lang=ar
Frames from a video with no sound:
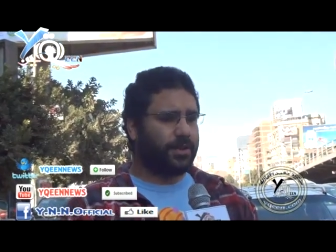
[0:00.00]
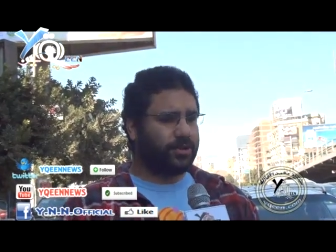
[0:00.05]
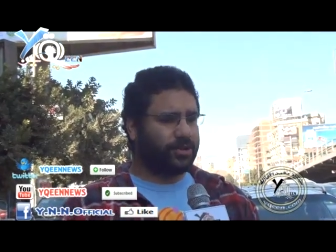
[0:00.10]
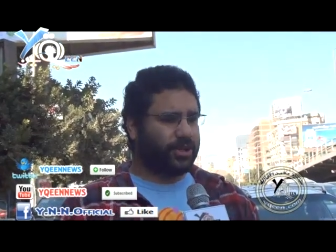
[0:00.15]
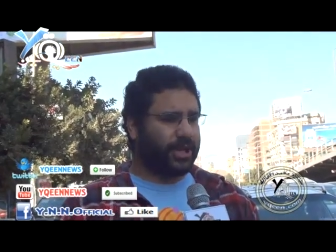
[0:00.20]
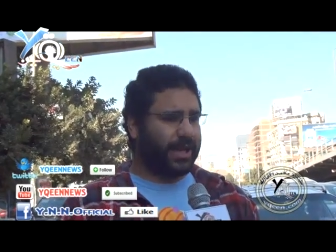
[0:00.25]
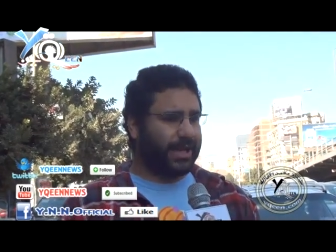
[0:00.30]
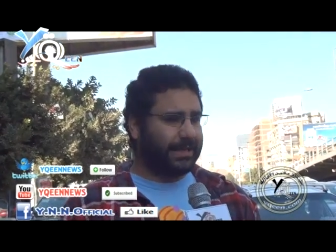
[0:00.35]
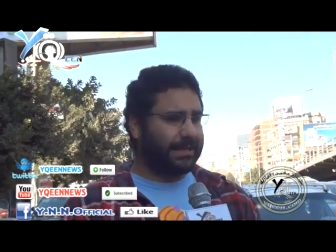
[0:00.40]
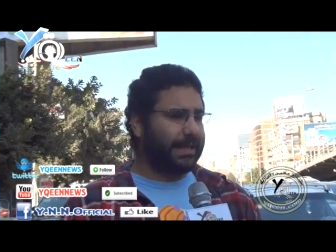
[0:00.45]

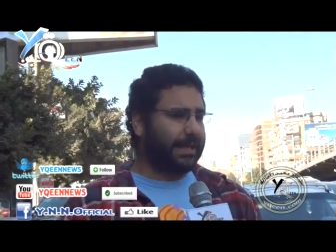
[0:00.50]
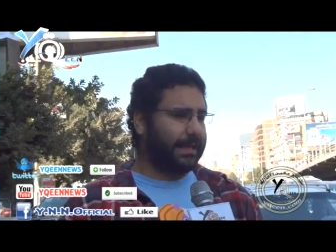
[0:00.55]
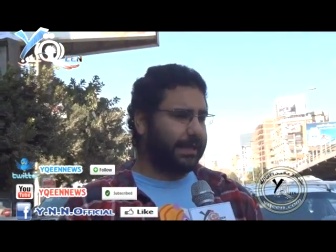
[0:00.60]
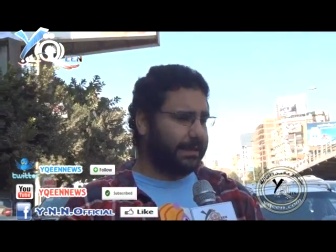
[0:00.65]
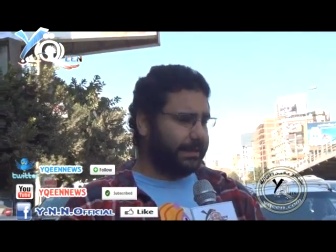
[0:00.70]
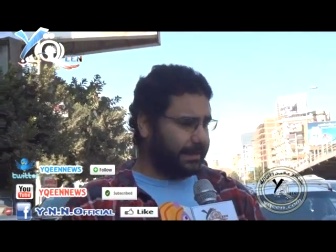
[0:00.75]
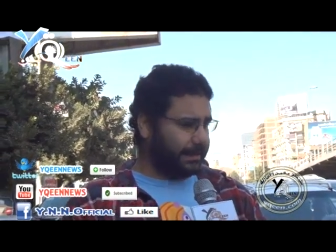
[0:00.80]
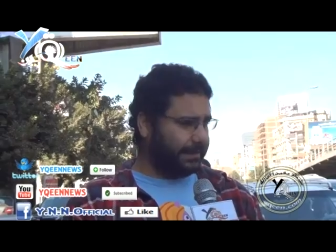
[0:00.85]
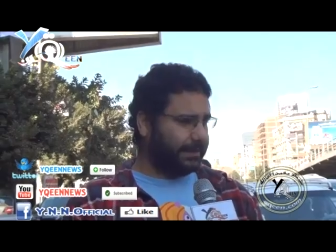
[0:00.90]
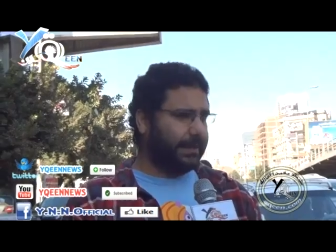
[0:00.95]
شاهده
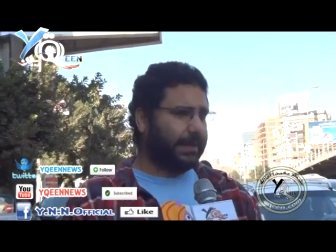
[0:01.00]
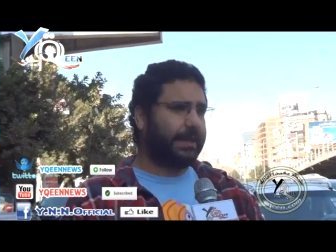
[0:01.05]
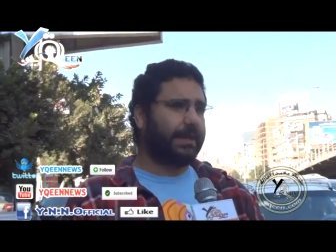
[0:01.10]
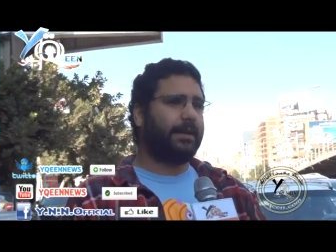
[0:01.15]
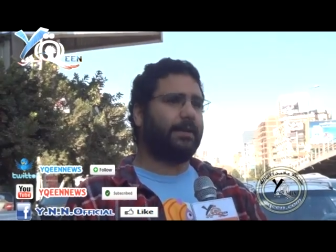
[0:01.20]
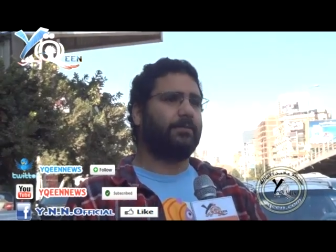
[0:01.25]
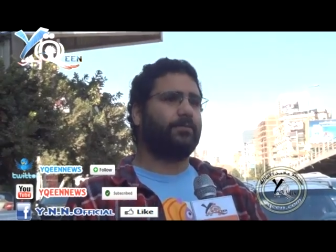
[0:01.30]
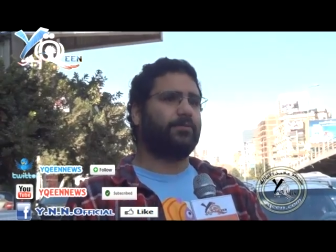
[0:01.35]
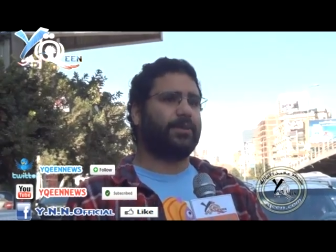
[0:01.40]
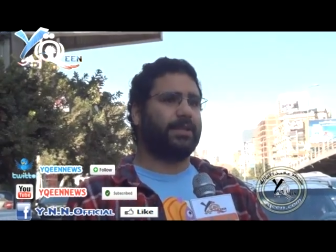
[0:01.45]

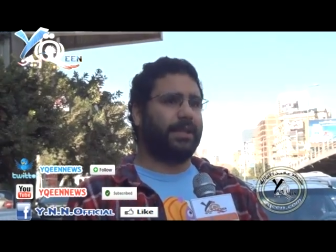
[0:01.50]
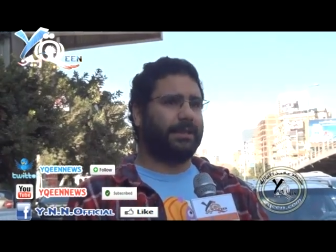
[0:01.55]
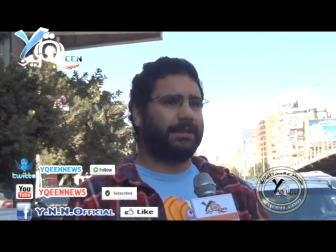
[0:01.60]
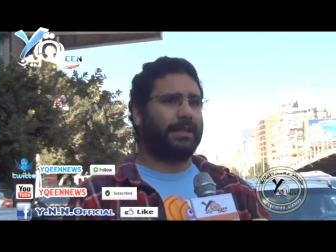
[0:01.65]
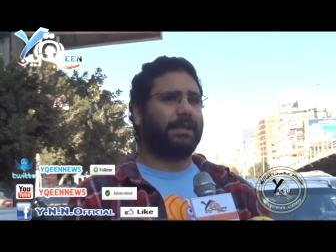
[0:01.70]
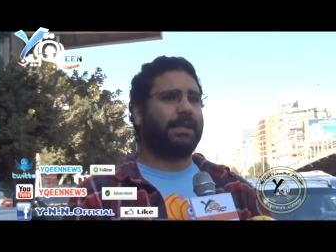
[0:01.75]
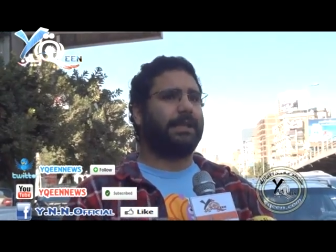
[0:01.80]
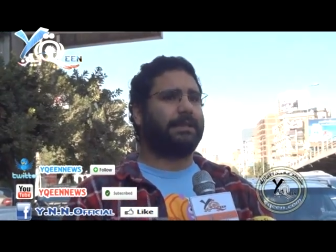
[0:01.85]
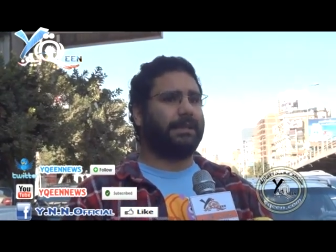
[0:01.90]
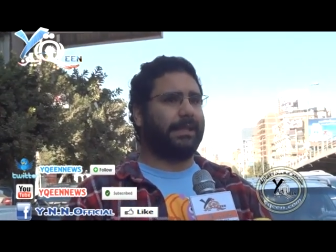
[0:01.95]
جديده
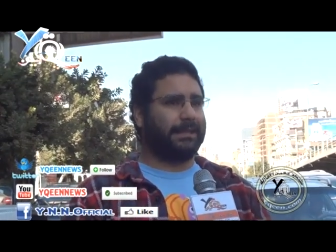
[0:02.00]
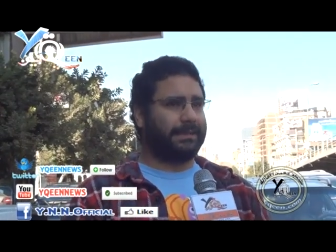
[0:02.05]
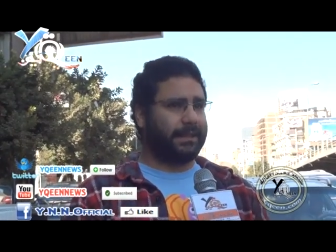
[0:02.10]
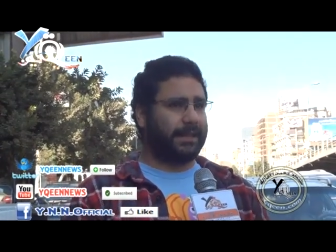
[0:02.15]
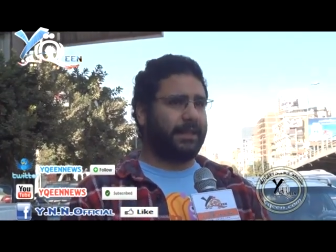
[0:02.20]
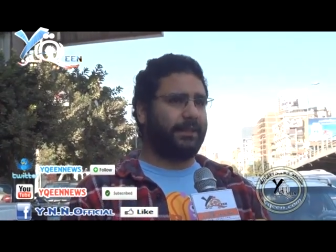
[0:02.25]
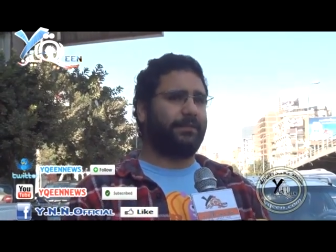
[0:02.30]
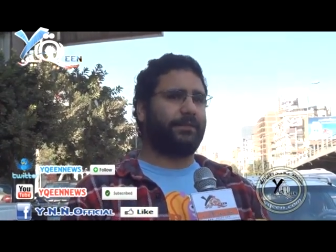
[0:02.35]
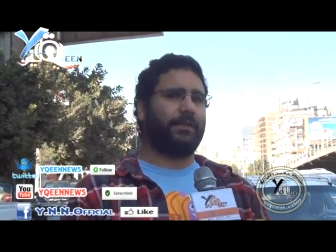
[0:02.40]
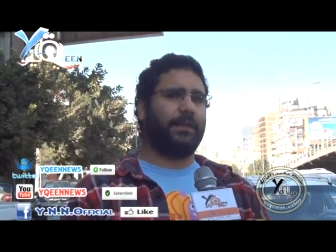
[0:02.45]
مستعده انها
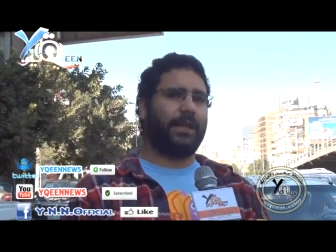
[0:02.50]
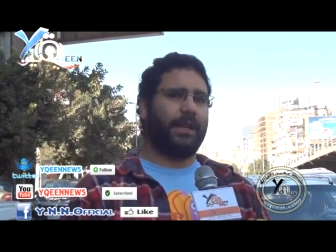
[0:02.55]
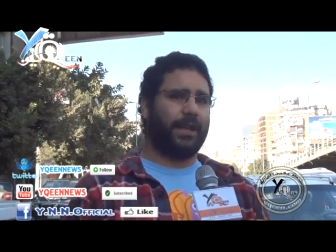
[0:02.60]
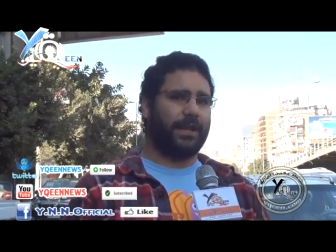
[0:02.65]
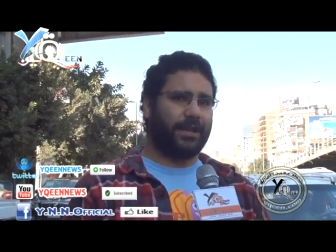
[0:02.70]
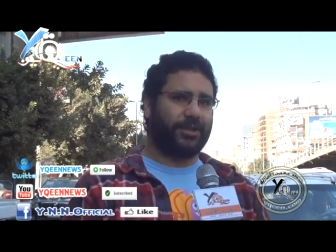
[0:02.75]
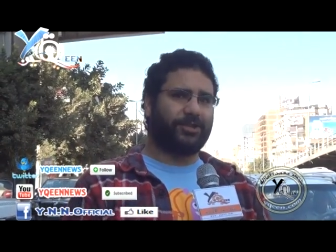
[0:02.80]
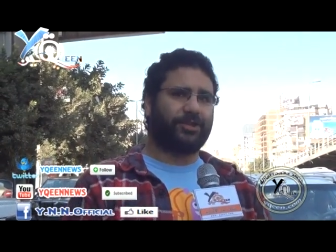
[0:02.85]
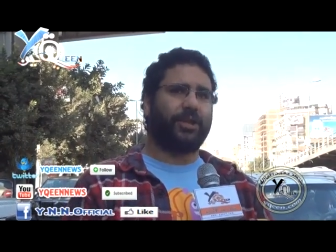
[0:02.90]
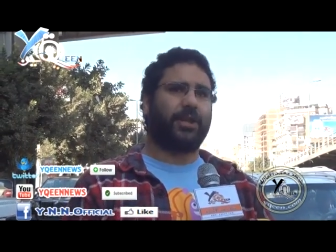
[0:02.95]
تعترف
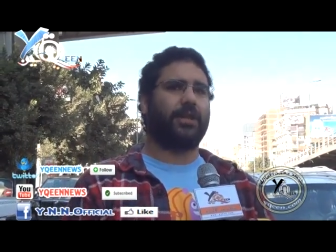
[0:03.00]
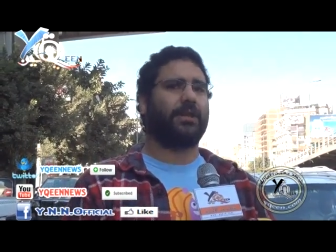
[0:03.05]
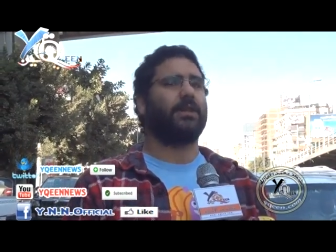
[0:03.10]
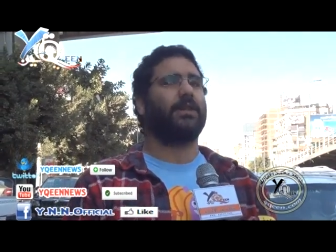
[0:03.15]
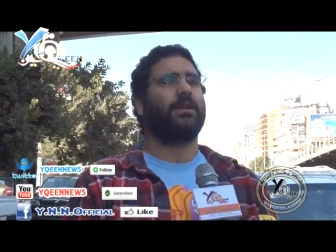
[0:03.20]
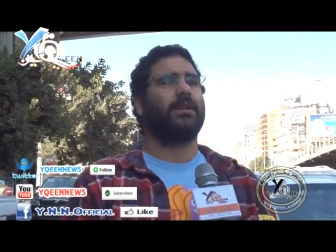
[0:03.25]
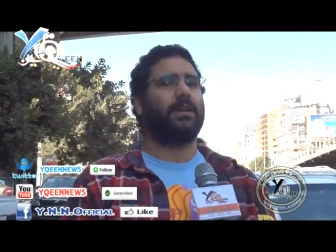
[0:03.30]
لرشا